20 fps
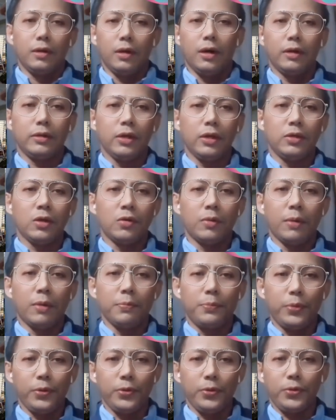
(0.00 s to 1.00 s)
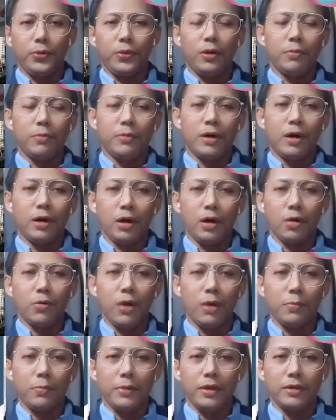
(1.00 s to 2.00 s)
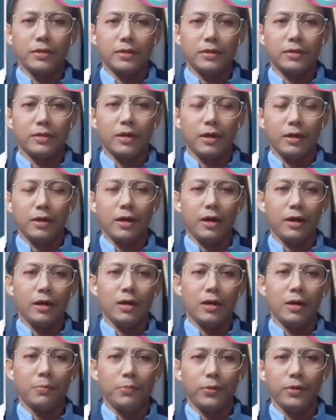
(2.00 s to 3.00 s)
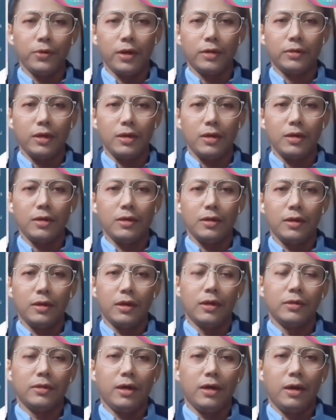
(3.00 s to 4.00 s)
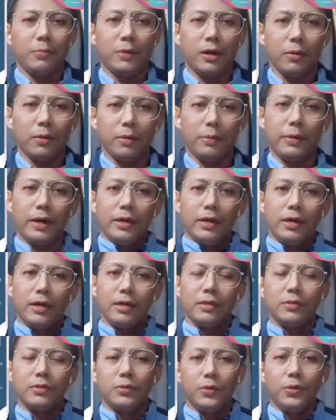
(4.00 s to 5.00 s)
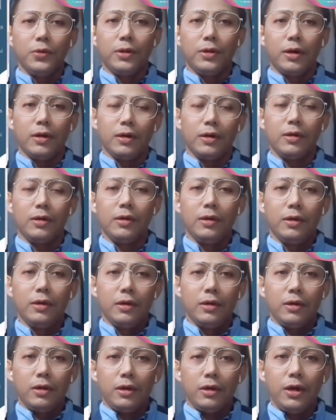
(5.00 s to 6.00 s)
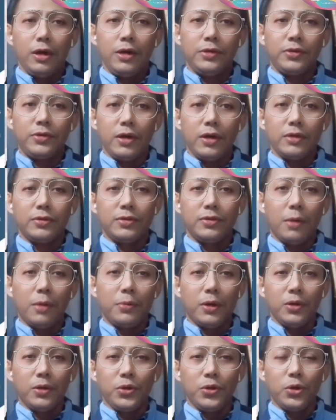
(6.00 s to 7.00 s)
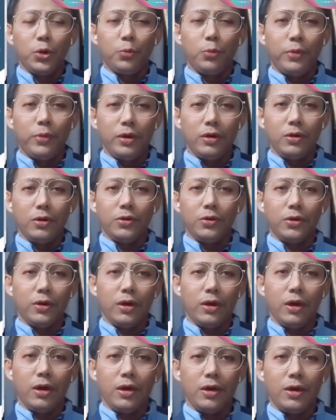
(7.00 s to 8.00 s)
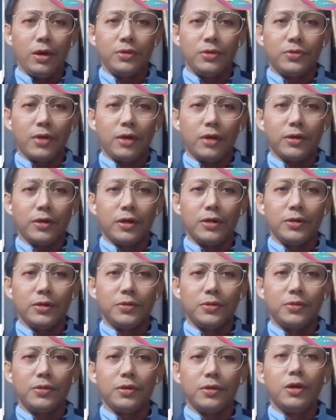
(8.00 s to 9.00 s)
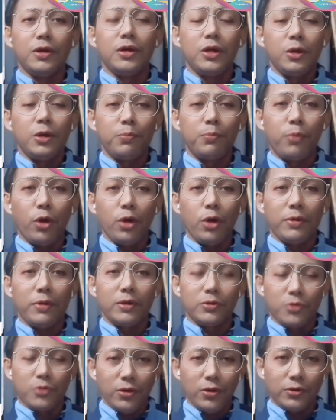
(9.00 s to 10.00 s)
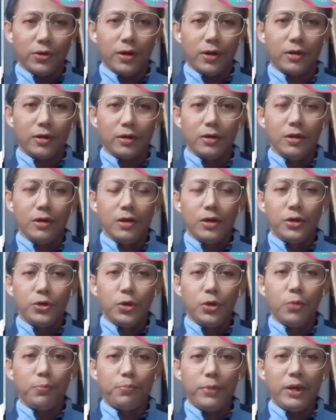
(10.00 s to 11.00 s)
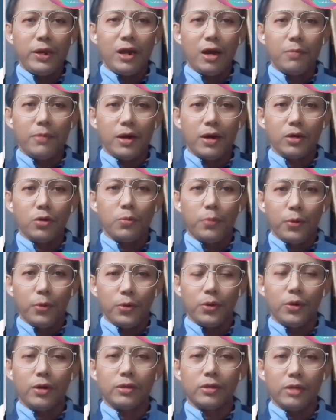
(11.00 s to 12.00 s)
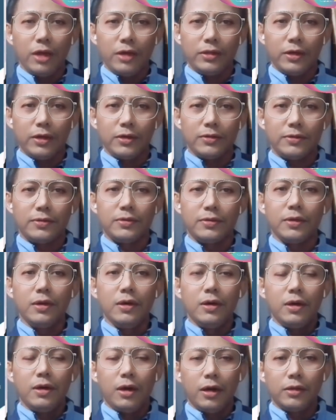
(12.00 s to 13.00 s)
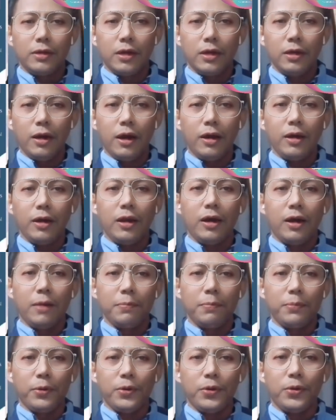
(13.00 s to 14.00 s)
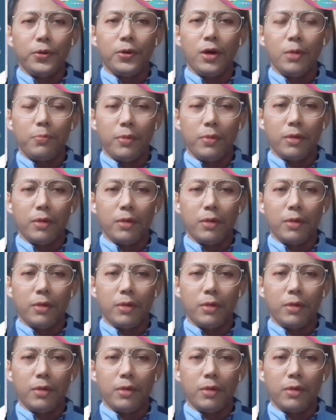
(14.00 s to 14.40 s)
At ito po ang mga requirements na kinakalaan po nating ihanda mga kababayan. Una, HSW PUA Standard Employment Contract, yung pinakabago po at latest. At kinakailangan po ay